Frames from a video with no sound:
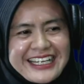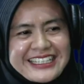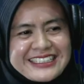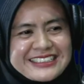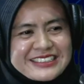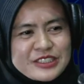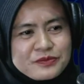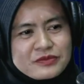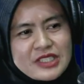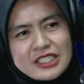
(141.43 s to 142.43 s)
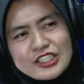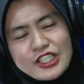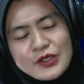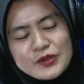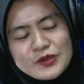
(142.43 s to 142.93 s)
Tahun berapa nih kalau boleh
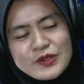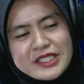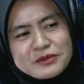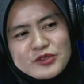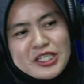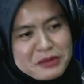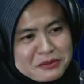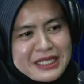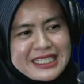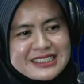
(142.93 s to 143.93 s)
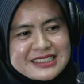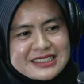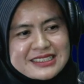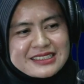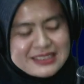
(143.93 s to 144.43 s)
Tahun 2018.
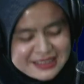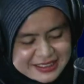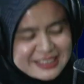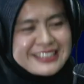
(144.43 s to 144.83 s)
2018.